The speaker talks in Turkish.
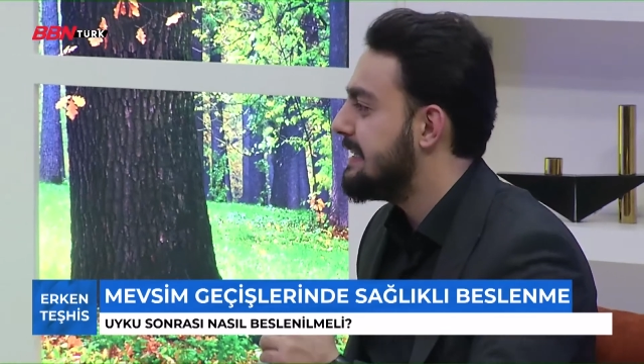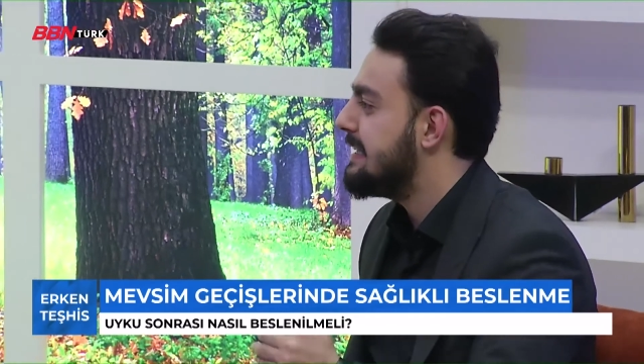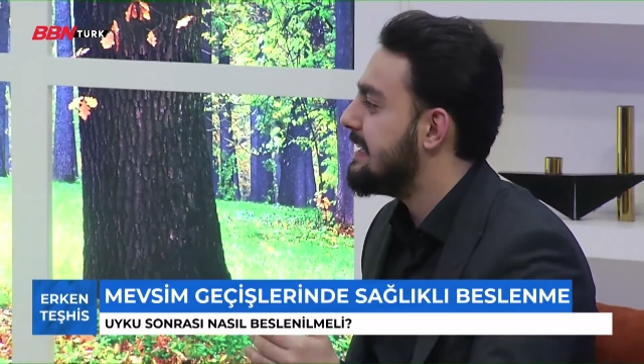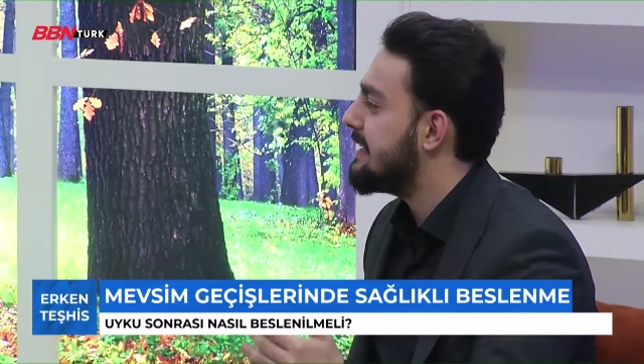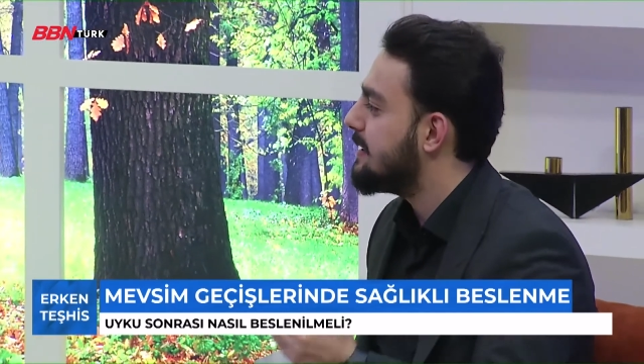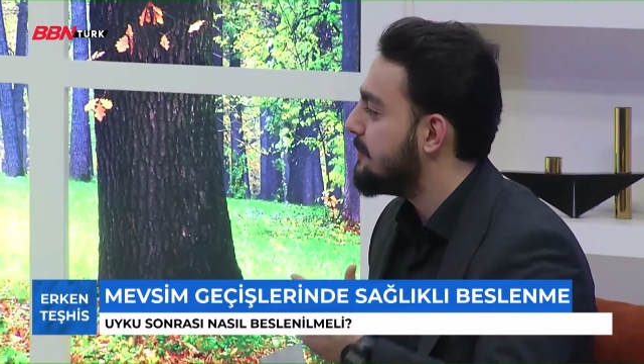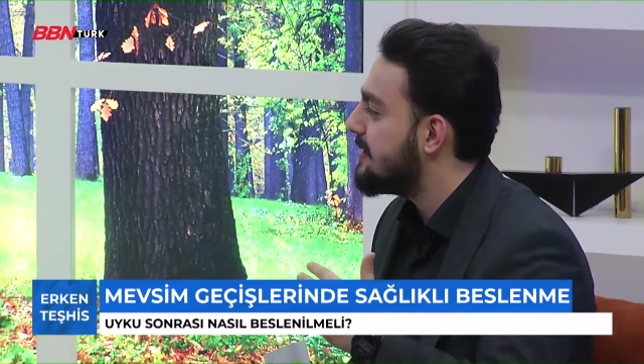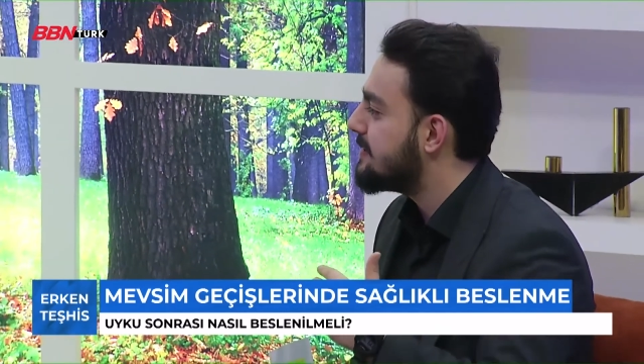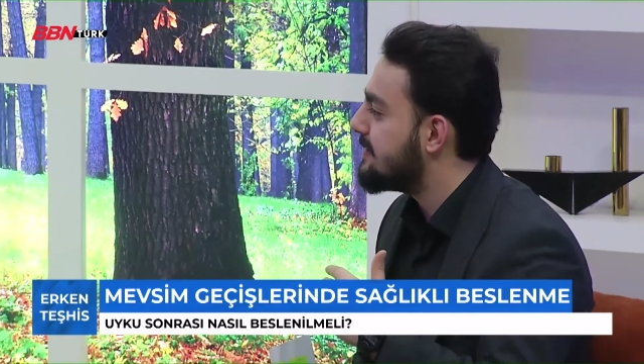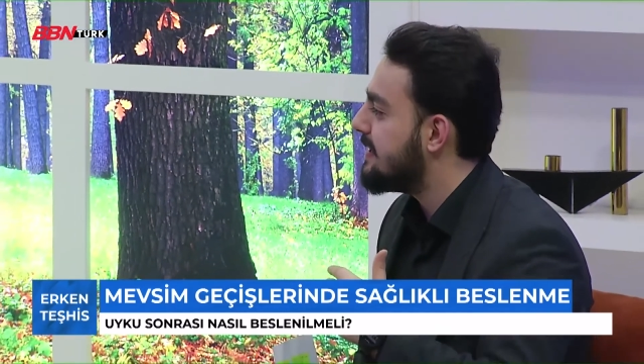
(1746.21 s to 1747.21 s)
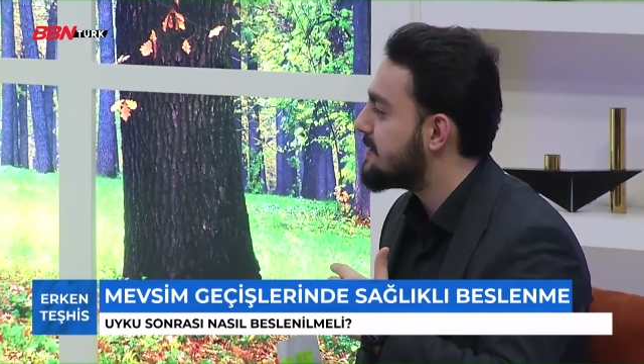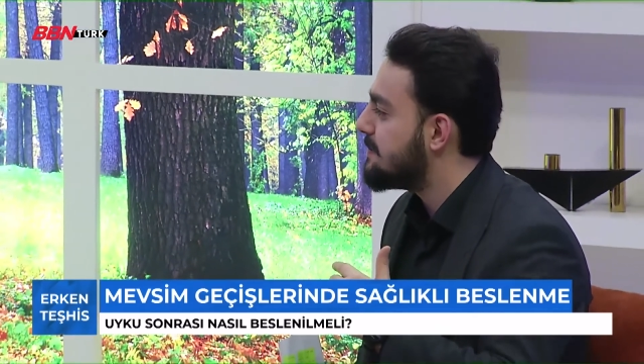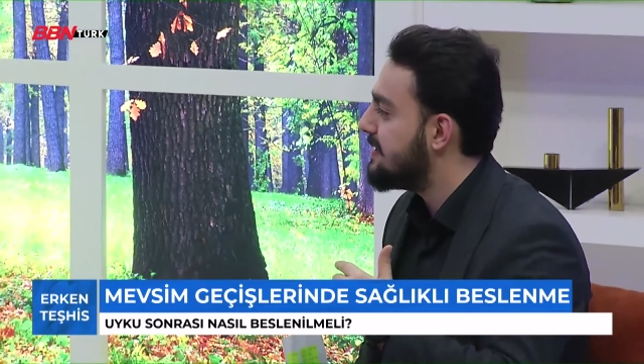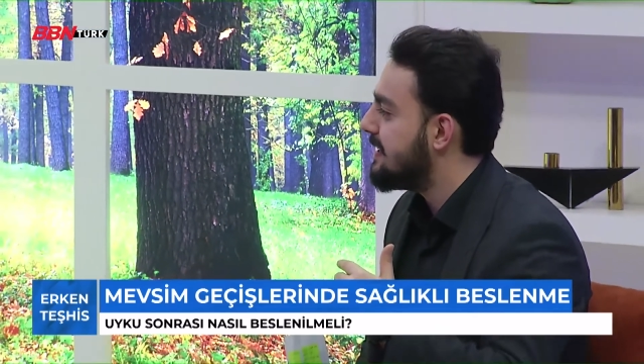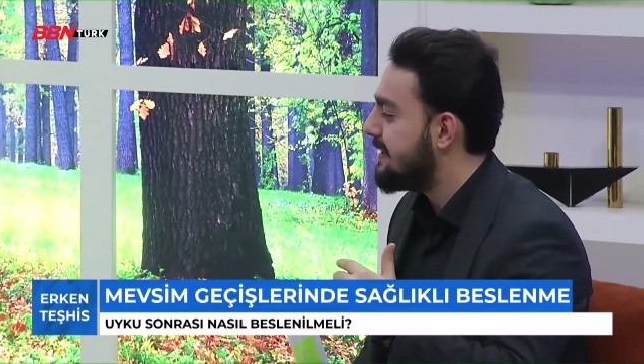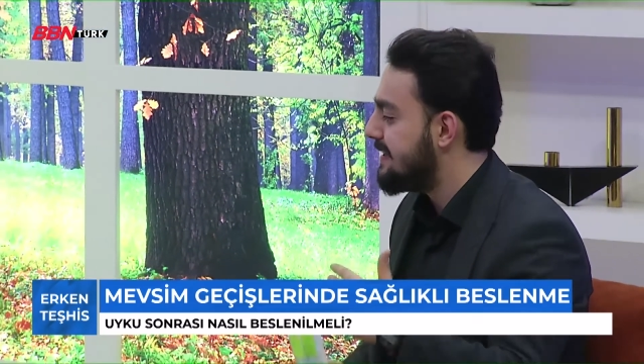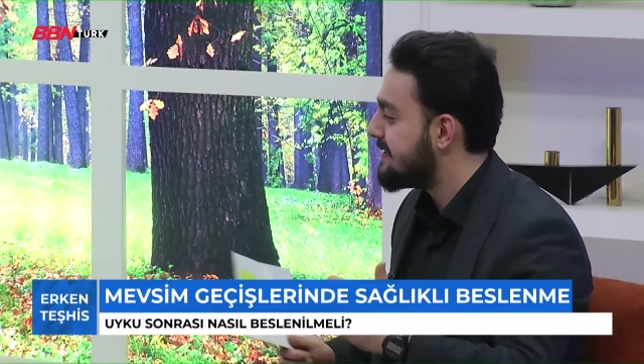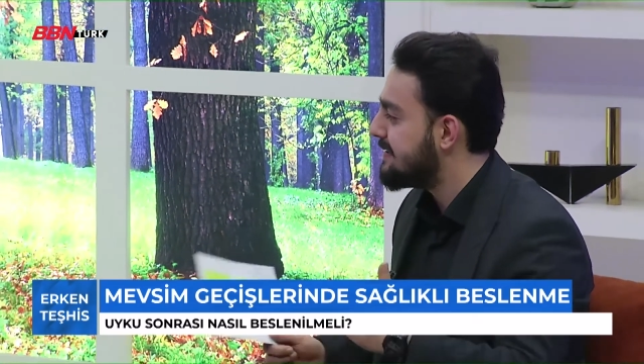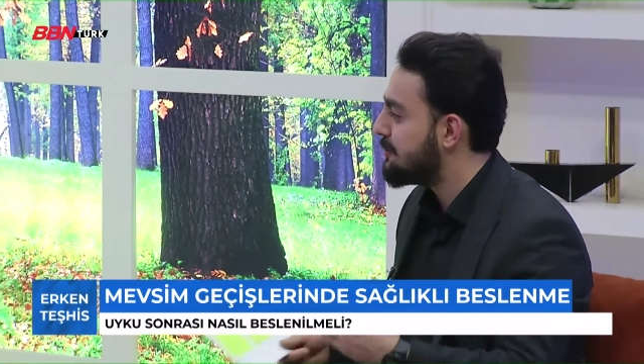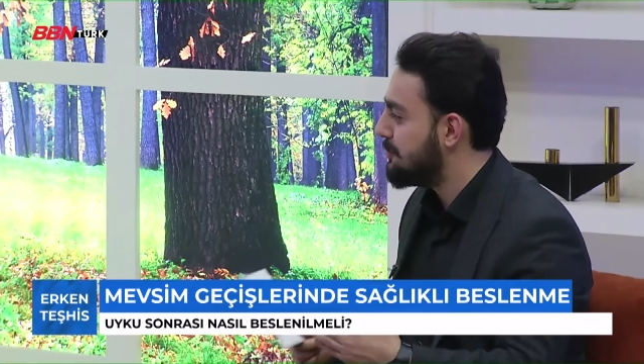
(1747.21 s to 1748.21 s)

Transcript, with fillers: e, gibi hatırlatmalarla aslında